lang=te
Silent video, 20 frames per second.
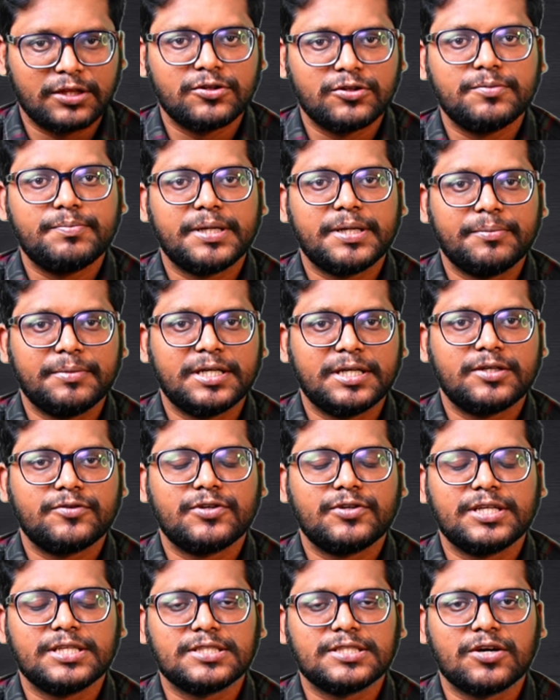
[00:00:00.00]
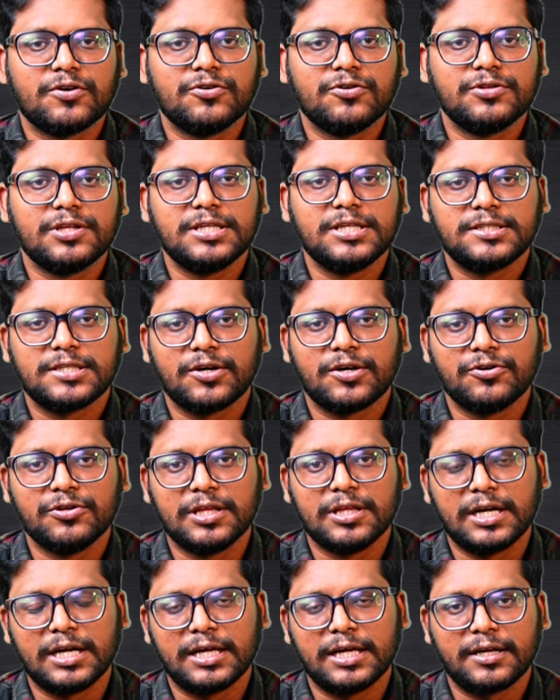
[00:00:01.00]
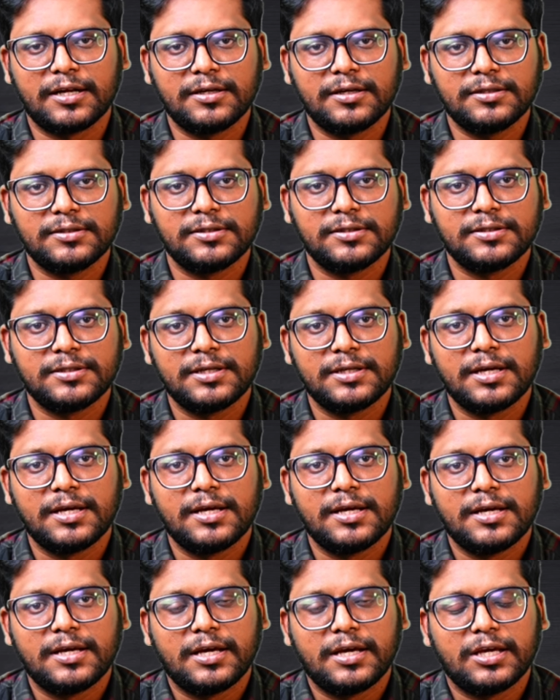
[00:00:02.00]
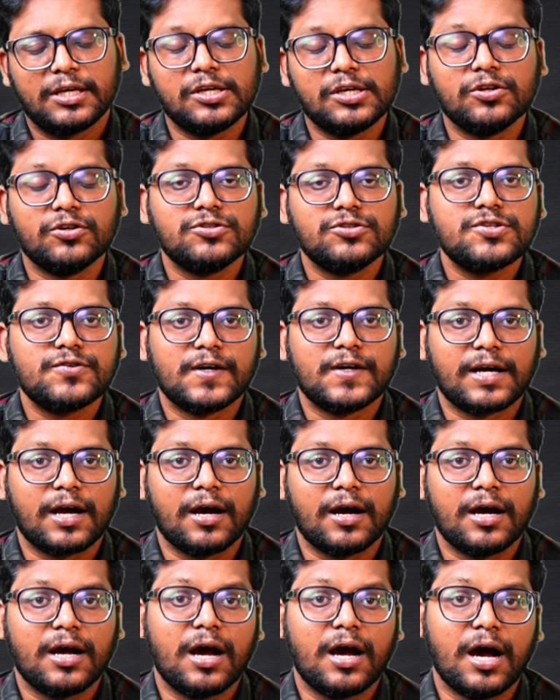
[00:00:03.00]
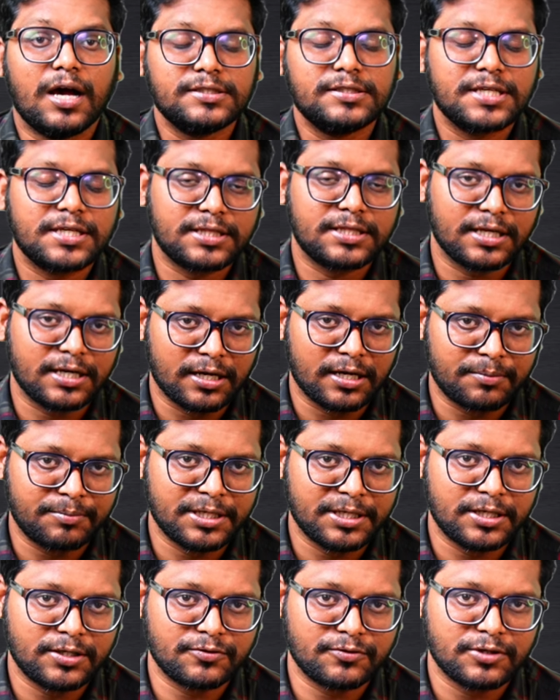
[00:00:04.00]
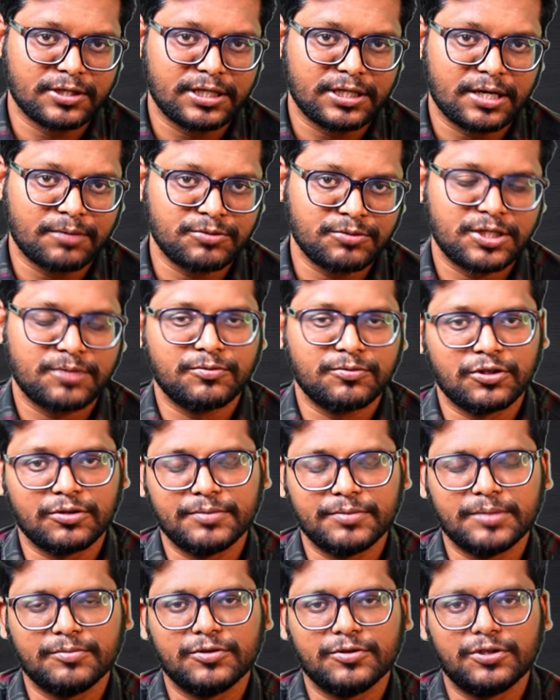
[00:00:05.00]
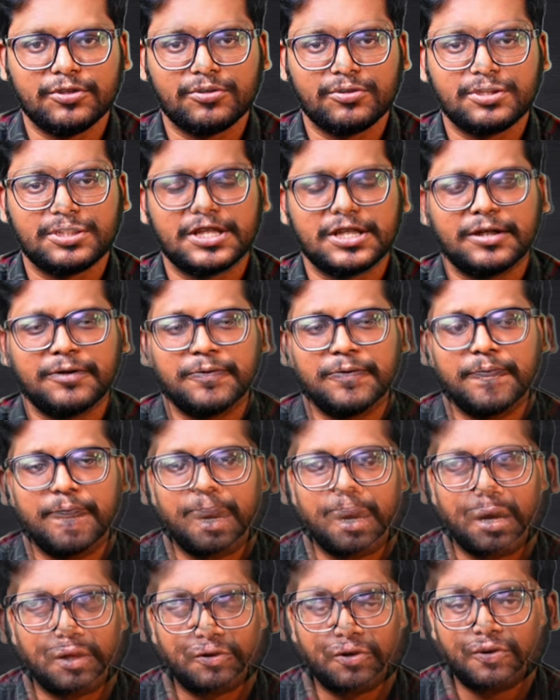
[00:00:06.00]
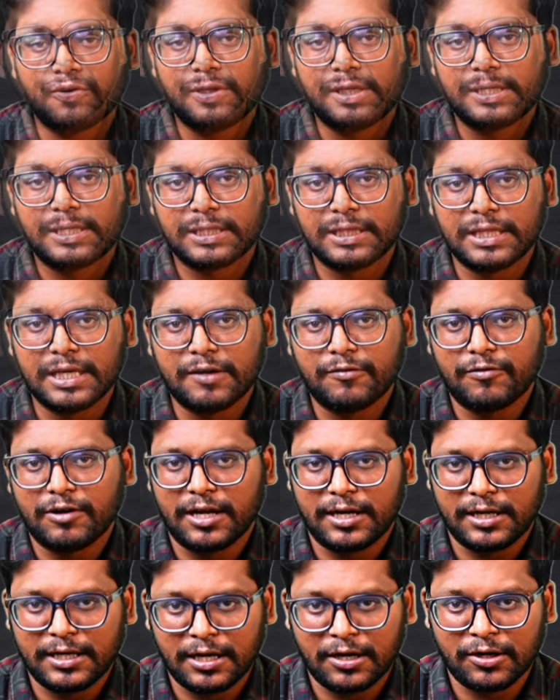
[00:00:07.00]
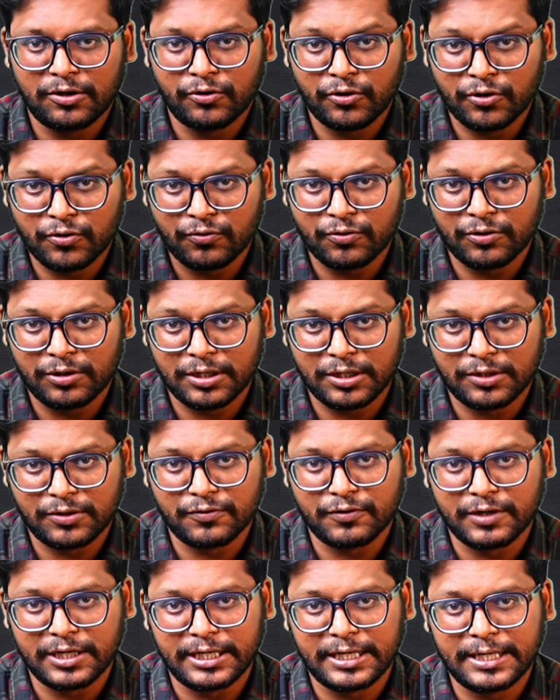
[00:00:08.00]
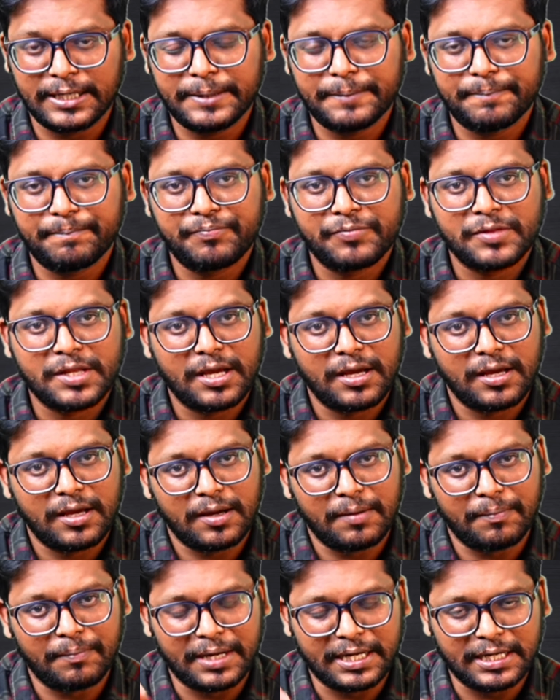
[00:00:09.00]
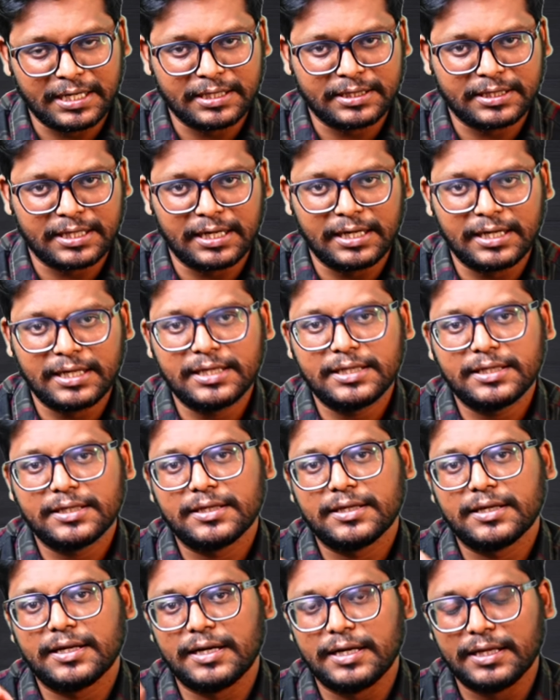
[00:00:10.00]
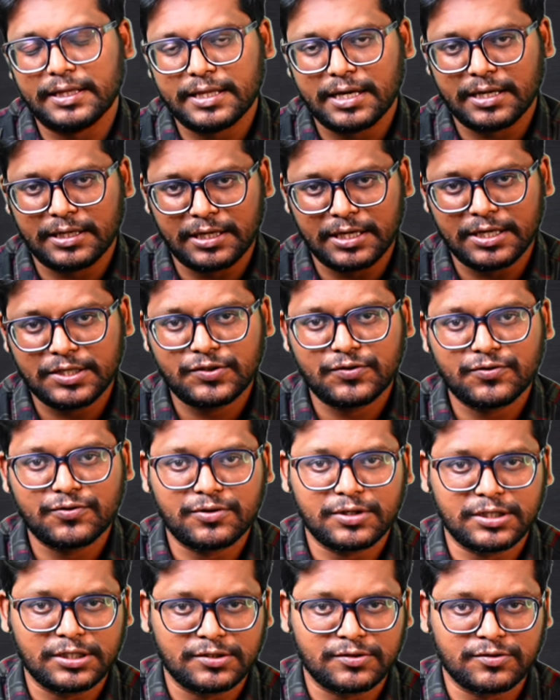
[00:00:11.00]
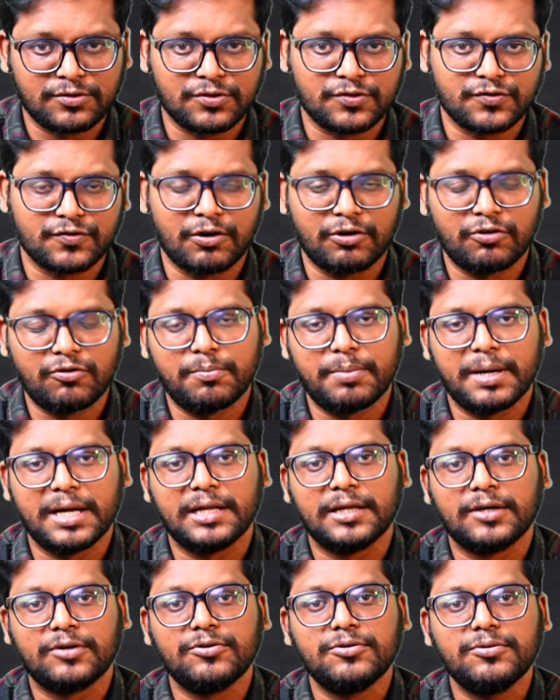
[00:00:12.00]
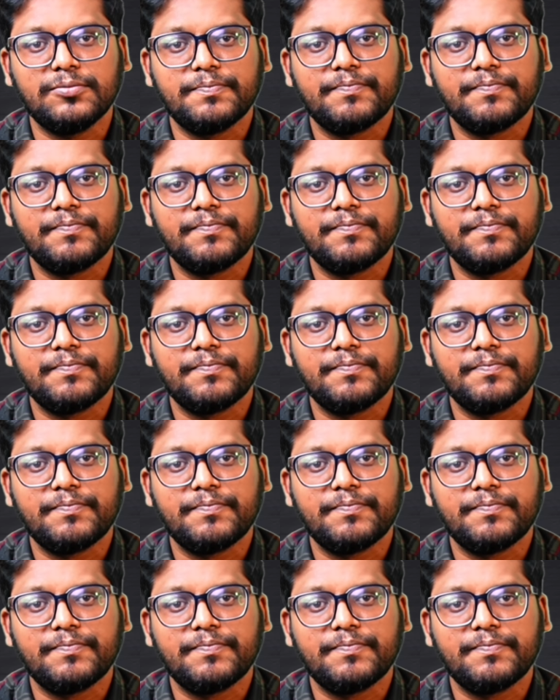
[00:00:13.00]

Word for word: ఎందు ప్రేమైనటువంటి సహోదరి సహోదరులారా ఈరోజు ఒక ఆసక్తికరమైనటువంటి అంశంతో మేము ముందుకు వచ్చాను కథోలిక దేవాలయాల్లో ఉన్నటువంటి మరియ తల్లి లేదా యేసుక్రీస్తు స్వరూపాలకు